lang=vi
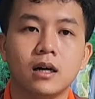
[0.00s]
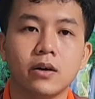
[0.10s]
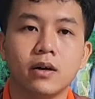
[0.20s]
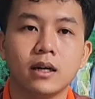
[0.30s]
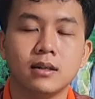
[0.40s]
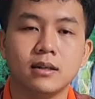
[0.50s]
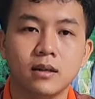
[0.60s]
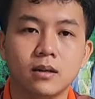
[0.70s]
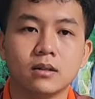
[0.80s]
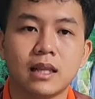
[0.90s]
ngừa,
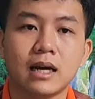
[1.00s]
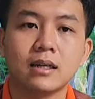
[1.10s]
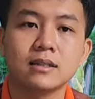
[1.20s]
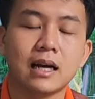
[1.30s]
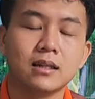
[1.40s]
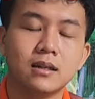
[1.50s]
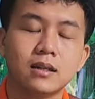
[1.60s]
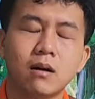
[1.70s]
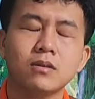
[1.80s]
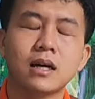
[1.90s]
gọi là ngừa đường,
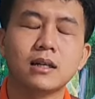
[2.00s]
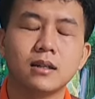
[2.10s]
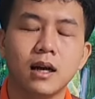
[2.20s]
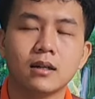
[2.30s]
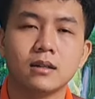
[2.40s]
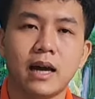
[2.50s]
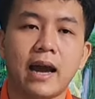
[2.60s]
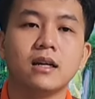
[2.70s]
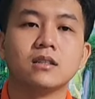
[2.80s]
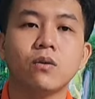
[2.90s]
tăng đường, không có tăng đường
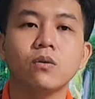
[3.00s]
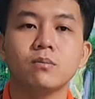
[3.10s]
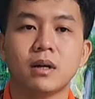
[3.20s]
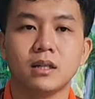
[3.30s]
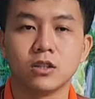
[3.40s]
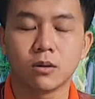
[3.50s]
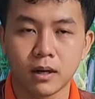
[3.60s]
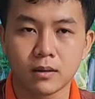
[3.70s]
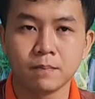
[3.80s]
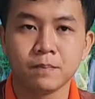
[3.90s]
lên, hạ đường xuống,
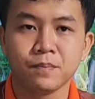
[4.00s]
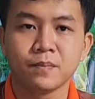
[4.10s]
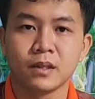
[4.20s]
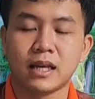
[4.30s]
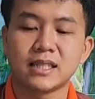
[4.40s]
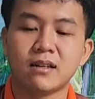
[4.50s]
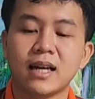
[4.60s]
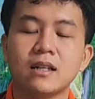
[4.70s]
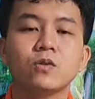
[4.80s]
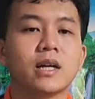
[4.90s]
bình đường cho mình.
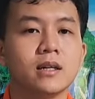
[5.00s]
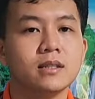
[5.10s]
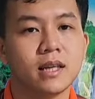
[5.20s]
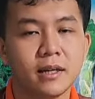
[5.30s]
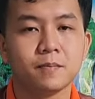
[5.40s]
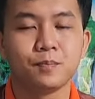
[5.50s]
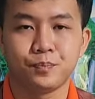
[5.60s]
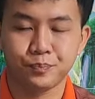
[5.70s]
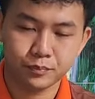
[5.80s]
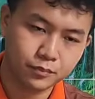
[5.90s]
Tại sao lại cái thuốc này nữa
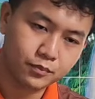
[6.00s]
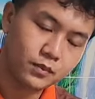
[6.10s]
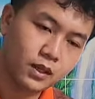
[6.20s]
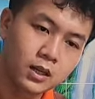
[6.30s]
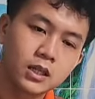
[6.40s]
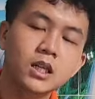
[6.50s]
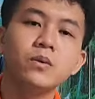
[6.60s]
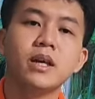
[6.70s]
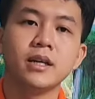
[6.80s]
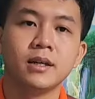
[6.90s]
chi?
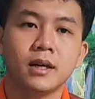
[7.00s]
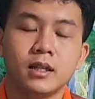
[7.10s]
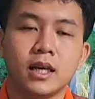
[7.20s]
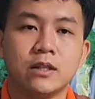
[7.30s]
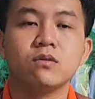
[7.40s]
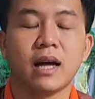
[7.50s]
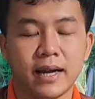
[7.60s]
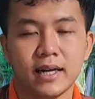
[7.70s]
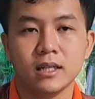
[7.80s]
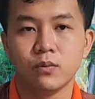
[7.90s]
Kính thưa quý vị,
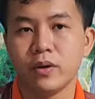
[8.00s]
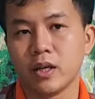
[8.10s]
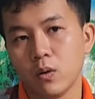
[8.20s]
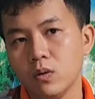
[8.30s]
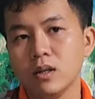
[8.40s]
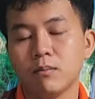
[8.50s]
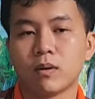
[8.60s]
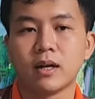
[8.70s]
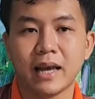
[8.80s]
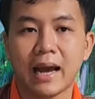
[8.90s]
thì thuốc tây đó quý vị
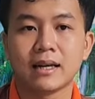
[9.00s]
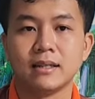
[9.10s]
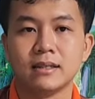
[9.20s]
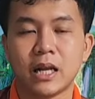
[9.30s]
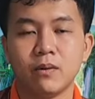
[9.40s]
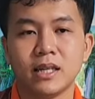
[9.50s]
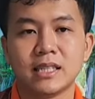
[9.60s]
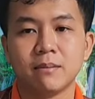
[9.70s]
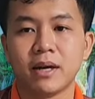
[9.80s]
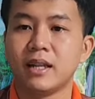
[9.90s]
uống đó một thời gian
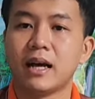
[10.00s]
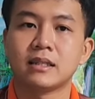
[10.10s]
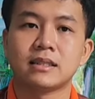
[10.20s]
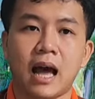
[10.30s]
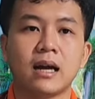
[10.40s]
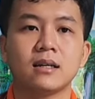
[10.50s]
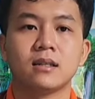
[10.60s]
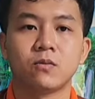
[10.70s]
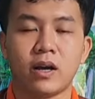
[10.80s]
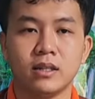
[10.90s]
thì quý vị sẽ bị là
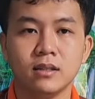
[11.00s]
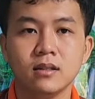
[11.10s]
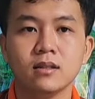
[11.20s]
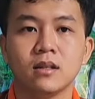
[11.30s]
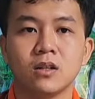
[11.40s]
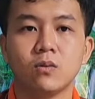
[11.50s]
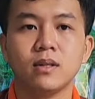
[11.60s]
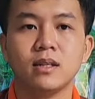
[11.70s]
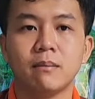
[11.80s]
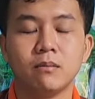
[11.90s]
thận hòa giữ
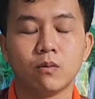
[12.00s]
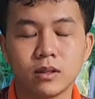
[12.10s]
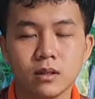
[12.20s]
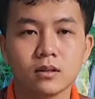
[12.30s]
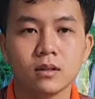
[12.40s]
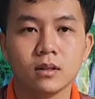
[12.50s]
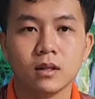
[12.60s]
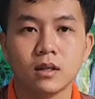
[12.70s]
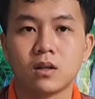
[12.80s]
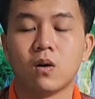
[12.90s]
nước cũng như là bị mục
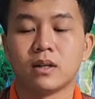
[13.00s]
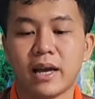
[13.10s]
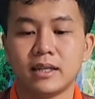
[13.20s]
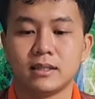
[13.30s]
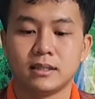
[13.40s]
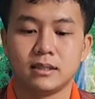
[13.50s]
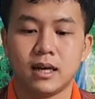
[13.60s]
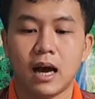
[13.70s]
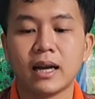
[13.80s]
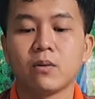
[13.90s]
xương. Còn đây,